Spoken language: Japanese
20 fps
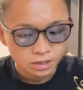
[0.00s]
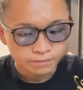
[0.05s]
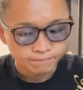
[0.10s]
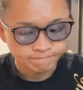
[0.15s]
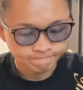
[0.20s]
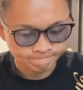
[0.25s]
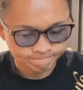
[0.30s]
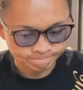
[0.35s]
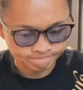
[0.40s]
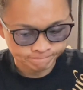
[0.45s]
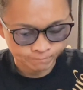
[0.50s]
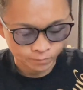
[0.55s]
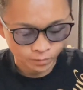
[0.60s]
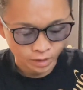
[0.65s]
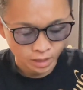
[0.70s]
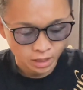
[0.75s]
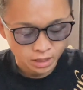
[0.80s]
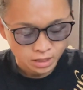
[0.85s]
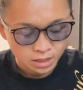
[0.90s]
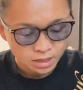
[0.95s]
うん。
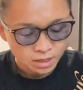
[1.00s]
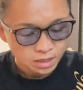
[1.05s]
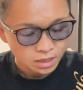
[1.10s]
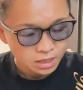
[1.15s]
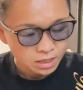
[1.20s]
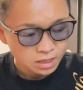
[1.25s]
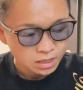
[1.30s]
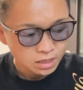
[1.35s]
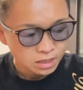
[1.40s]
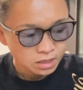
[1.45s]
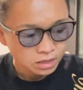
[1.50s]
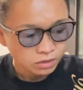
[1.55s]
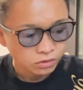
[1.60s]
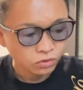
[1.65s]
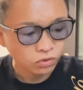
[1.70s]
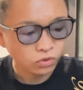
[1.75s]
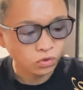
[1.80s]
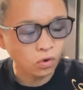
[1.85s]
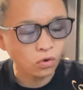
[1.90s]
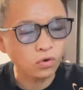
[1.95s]

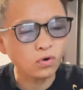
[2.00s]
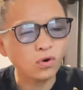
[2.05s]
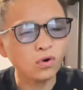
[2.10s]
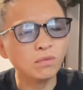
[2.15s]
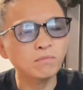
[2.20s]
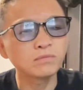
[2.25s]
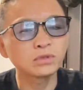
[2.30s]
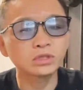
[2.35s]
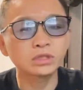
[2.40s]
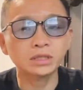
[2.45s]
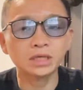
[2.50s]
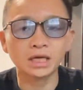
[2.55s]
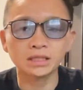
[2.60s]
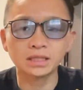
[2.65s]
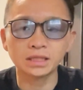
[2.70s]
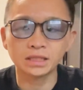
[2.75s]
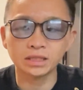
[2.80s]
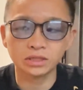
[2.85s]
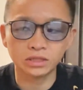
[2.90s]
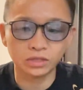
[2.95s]
ここ難
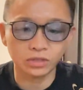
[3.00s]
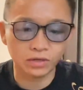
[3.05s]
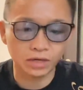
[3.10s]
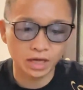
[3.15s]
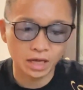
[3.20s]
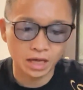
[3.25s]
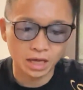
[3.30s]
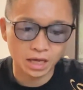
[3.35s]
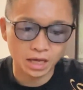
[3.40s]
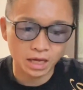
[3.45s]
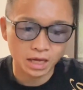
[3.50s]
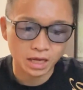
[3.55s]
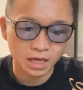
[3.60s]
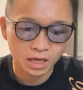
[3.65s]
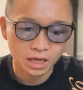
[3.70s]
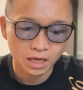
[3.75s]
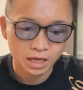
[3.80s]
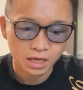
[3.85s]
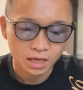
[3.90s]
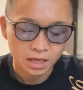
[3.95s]
しいんすよね。
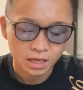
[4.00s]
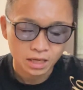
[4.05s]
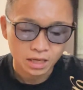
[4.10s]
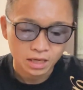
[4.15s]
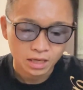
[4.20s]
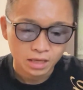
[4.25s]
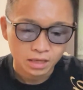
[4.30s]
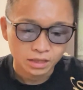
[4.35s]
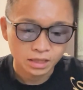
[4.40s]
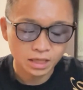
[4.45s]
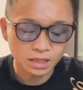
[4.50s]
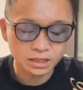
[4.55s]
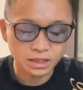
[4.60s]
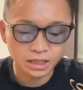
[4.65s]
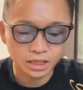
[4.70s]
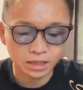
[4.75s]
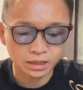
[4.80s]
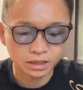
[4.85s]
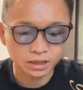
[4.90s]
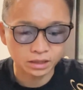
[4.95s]
なぜ
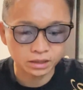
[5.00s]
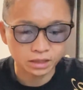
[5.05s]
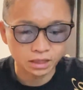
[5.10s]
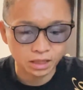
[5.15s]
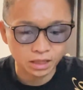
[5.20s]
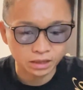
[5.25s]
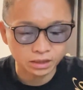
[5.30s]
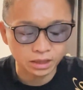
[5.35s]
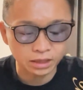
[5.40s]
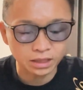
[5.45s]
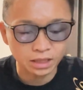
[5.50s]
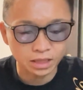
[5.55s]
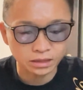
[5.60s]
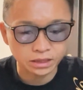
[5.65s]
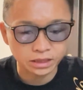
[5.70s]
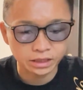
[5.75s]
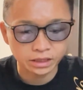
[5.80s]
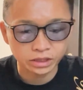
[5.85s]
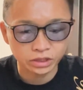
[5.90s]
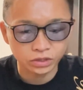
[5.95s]
かって言ったら、ただ脂
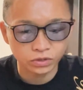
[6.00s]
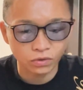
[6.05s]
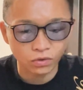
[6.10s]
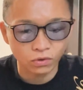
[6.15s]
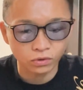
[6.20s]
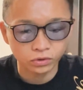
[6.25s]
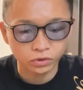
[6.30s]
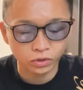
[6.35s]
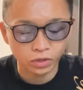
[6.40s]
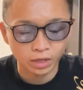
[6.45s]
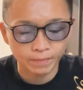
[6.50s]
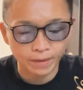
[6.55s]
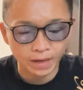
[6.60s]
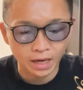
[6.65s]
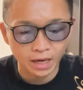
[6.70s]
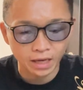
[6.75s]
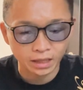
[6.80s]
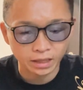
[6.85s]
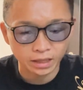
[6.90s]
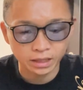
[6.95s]
質を多く取れ
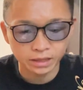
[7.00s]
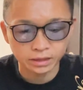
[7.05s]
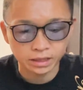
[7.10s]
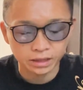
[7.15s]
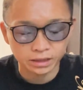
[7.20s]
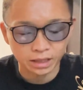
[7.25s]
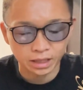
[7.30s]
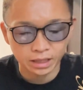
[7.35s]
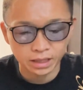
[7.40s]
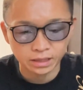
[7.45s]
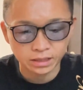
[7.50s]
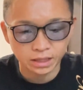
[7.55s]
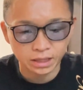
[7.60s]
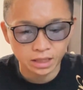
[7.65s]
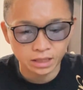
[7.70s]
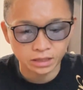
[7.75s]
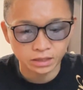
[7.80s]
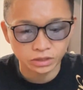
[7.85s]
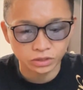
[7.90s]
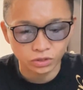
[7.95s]
ばいいってだけじゃ
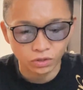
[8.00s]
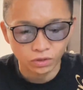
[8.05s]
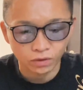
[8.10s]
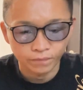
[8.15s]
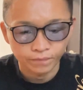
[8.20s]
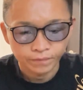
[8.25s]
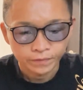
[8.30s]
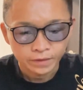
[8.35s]
ないんですよ。